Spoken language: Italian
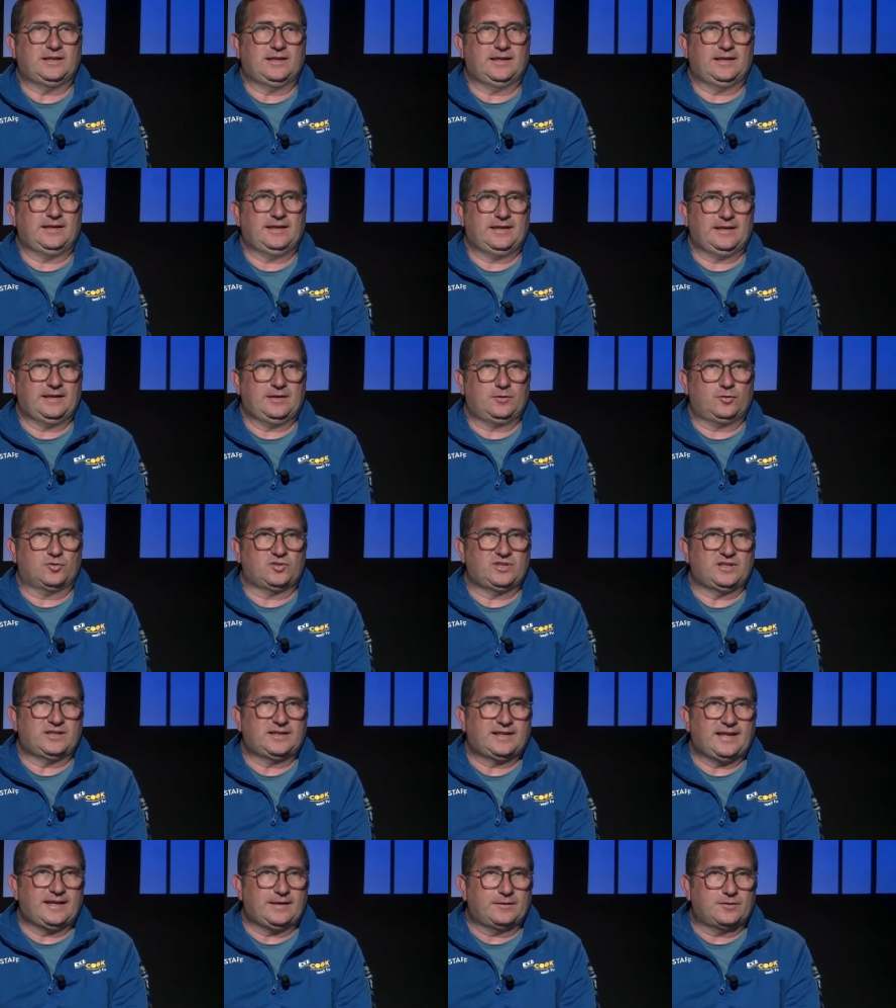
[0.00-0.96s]
eh,
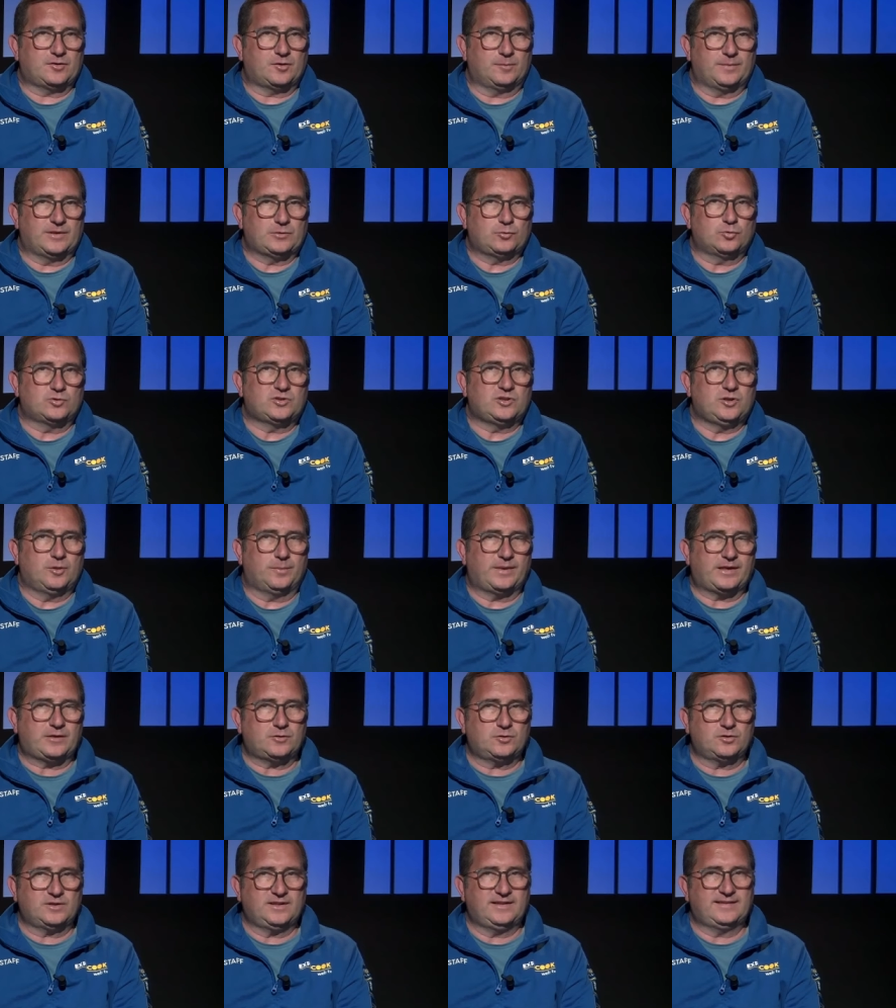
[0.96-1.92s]
così che insomma, tutti gli
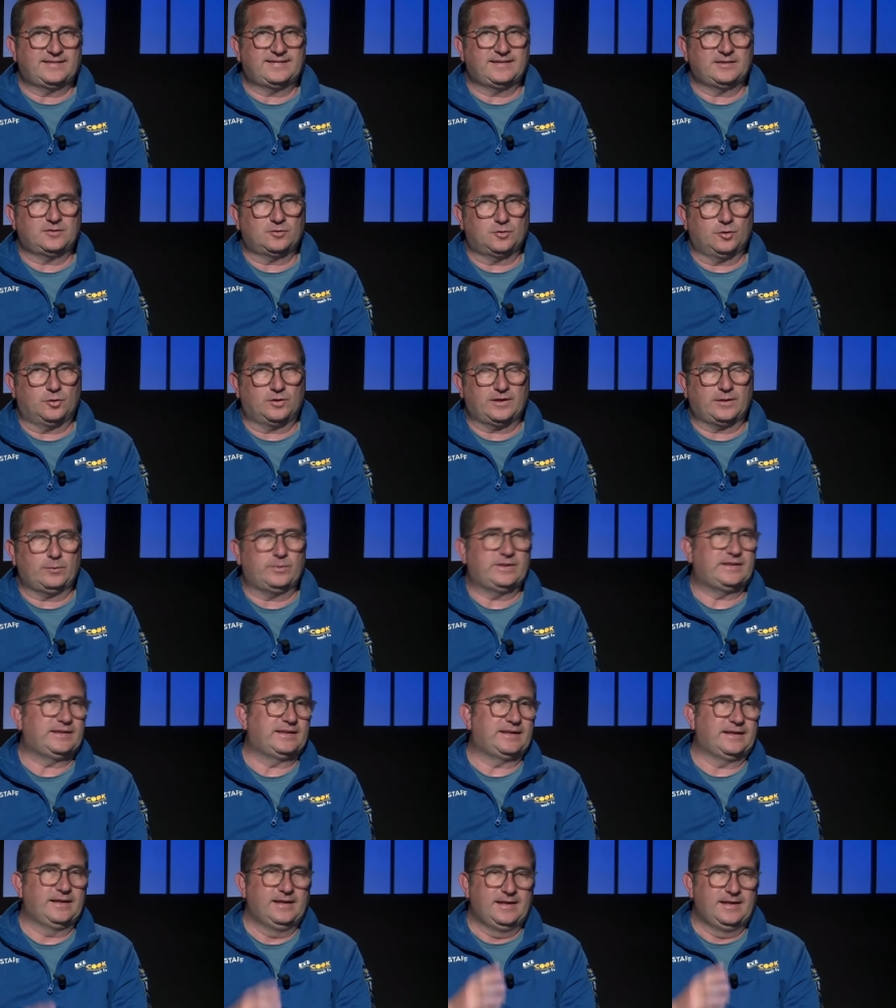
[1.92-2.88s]
operatori del settore, quindi